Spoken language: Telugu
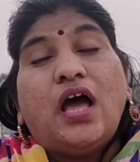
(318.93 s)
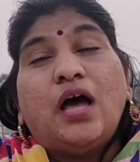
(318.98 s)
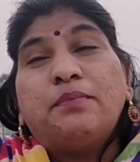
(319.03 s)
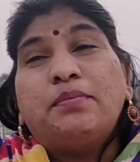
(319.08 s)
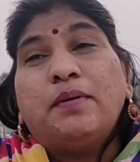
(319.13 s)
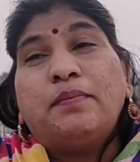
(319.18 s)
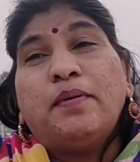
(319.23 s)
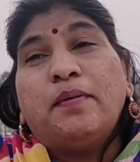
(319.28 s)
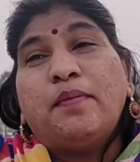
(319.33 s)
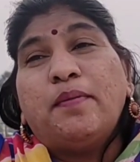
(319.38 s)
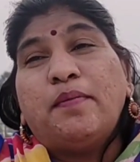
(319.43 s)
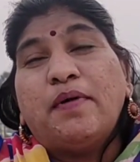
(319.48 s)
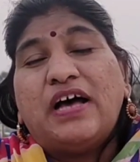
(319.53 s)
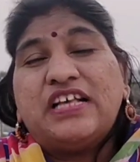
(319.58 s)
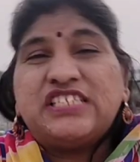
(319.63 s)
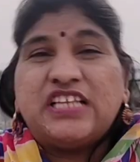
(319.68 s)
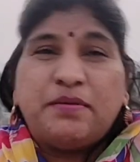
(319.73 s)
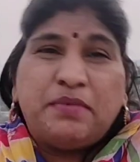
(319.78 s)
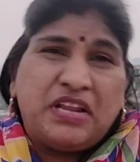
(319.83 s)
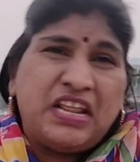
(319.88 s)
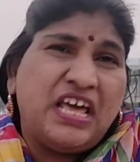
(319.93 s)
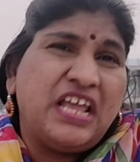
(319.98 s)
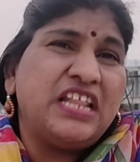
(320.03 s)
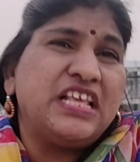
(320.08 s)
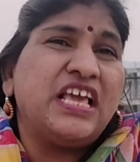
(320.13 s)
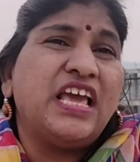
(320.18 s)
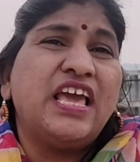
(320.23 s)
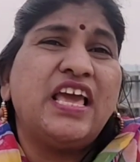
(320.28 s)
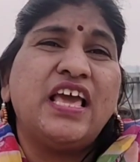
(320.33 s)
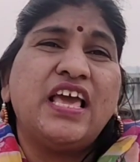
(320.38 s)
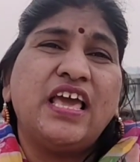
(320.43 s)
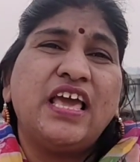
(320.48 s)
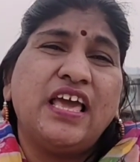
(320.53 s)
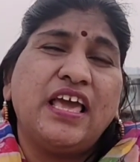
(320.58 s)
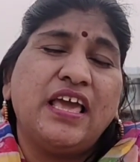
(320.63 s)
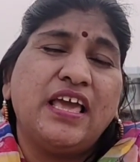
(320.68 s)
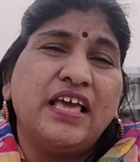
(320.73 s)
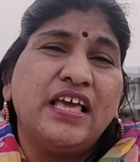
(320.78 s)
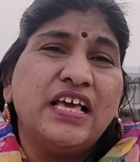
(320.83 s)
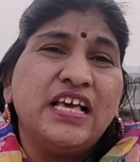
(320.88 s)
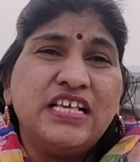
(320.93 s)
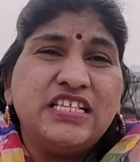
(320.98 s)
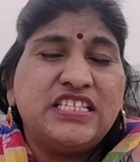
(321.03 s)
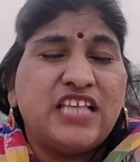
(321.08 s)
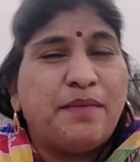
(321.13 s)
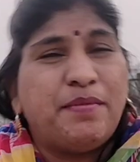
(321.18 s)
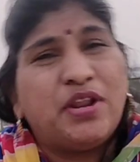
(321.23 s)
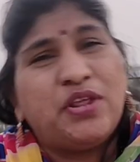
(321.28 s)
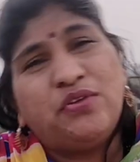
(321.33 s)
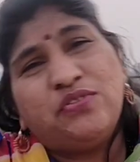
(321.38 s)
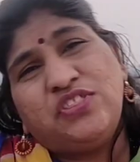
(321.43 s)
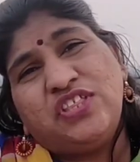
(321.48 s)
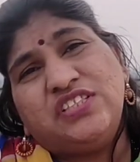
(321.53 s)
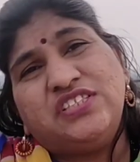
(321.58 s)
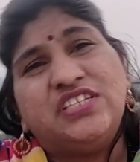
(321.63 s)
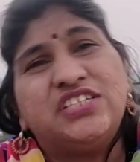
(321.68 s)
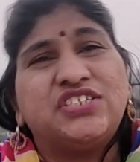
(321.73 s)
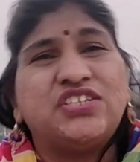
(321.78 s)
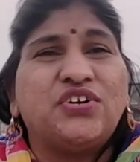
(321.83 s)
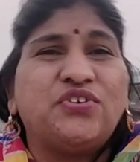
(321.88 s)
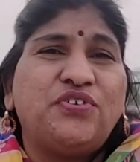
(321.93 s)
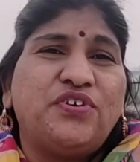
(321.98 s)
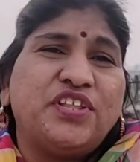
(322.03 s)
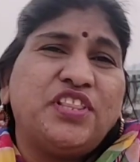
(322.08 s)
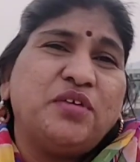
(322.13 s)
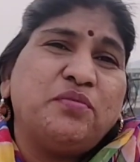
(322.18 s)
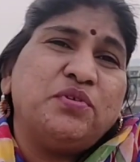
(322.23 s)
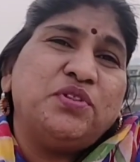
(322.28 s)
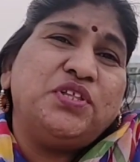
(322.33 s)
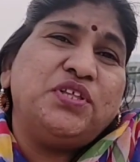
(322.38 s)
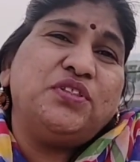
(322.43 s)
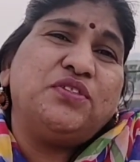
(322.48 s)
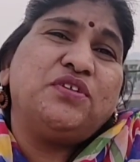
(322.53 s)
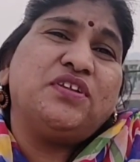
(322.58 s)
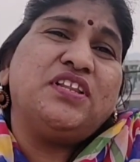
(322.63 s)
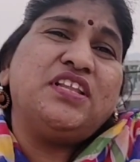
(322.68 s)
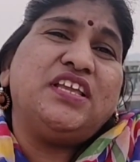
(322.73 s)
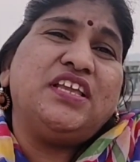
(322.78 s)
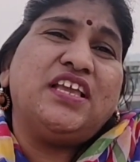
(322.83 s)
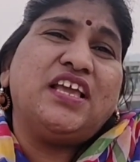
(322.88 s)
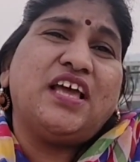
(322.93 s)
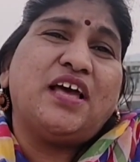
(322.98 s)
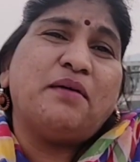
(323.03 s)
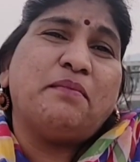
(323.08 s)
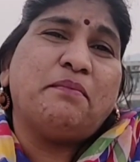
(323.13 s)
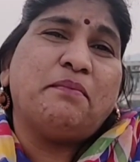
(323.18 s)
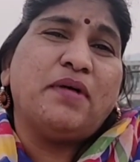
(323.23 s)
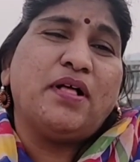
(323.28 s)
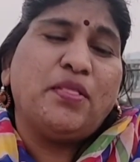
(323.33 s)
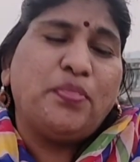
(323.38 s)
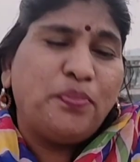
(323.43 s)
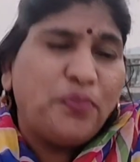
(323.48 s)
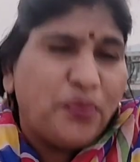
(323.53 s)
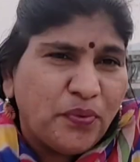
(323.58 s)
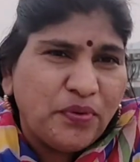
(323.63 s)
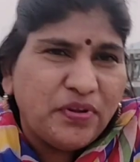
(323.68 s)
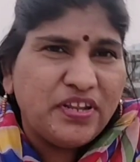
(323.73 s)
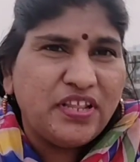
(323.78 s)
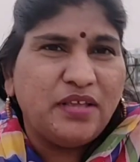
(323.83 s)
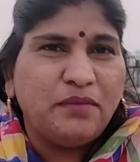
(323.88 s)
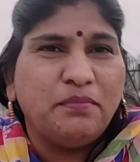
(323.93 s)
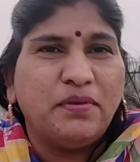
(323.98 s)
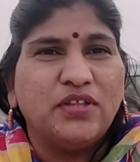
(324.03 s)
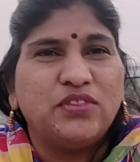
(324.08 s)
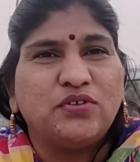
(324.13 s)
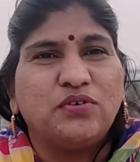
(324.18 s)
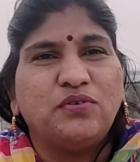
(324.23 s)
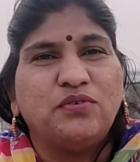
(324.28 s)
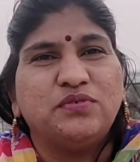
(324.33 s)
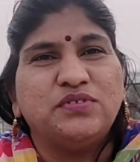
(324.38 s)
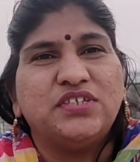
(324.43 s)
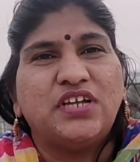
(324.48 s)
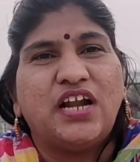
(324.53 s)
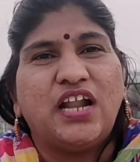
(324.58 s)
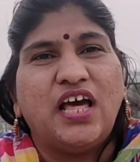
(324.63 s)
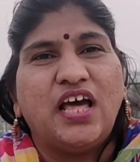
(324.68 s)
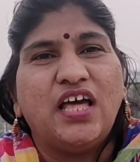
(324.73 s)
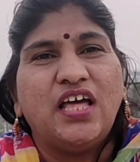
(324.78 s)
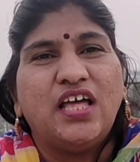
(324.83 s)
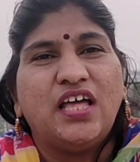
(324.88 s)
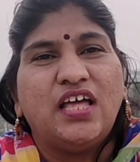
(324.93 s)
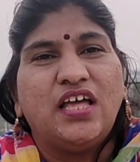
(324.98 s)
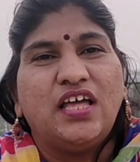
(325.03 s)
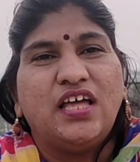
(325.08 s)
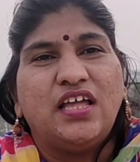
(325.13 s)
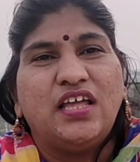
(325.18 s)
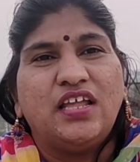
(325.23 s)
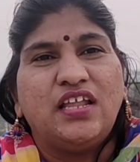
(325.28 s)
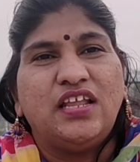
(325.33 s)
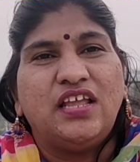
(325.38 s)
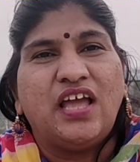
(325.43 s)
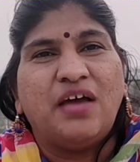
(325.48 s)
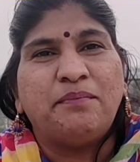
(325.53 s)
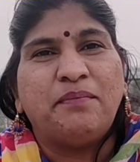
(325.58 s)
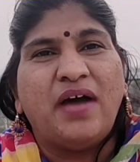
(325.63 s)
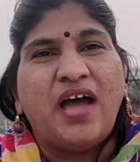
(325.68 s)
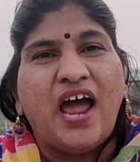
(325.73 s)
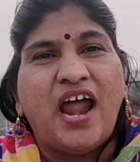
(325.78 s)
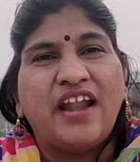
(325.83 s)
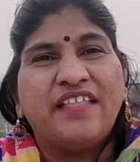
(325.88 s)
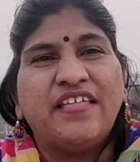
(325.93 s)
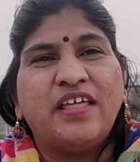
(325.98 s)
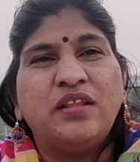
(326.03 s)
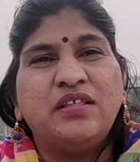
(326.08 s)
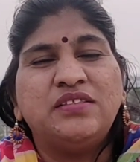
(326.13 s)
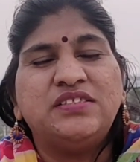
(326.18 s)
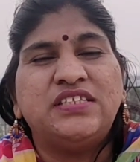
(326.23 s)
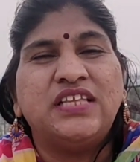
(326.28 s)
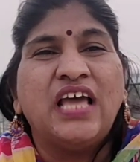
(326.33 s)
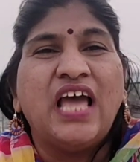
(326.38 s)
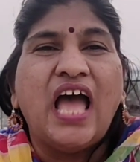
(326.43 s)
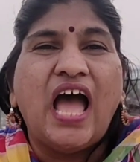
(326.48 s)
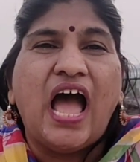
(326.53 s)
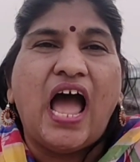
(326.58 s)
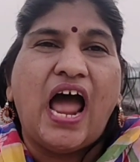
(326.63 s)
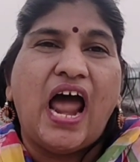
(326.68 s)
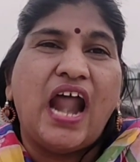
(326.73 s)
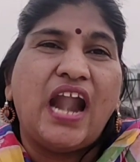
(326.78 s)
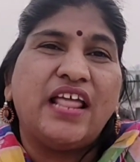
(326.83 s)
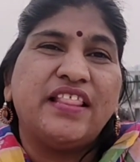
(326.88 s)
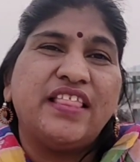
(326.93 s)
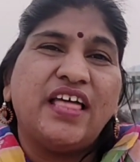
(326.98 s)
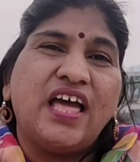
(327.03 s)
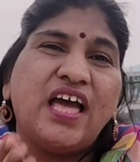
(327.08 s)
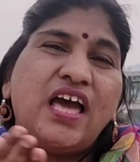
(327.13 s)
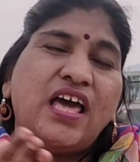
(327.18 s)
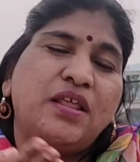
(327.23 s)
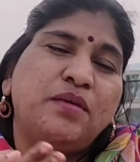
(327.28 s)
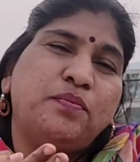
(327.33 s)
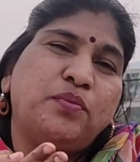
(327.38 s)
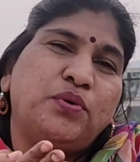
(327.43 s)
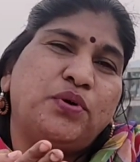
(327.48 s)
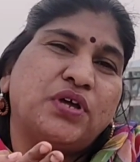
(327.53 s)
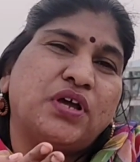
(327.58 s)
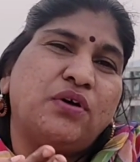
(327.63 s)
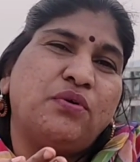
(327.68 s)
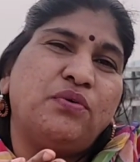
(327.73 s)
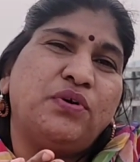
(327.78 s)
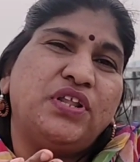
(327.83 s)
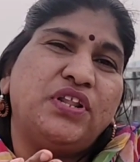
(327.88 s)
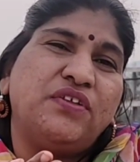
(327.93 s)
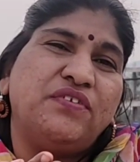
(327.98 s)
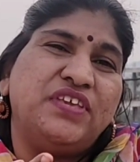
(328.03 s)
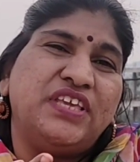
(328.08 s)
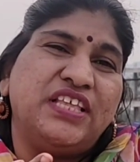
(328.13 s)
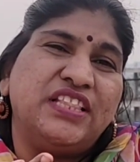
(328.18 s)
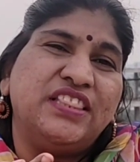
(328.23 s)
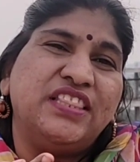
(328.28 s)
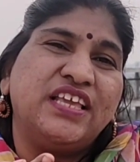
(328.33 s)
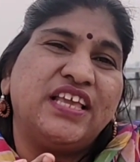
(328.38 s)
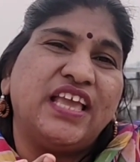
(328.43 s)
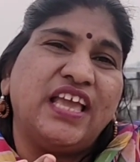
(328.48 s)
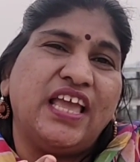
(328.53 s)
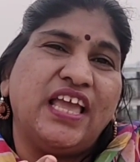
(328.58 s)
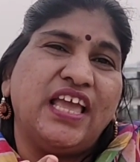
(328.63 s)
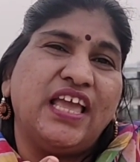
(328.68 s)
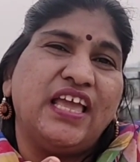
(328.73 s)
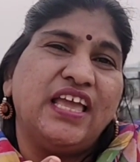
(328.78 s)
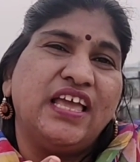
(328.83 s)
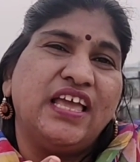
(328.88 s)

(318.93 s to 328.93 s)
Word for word: అబ్బాబ్బాబ్బా సమరానికే సమరయుద్ధం చేసినట్టుంటుందేమో దీంతో నీ అమ్మ పూ నీ బతుకు జడ నీ అమ్మ ఆడదాని ఆడదాని పుట్టక పుట్టిన ఎందుకే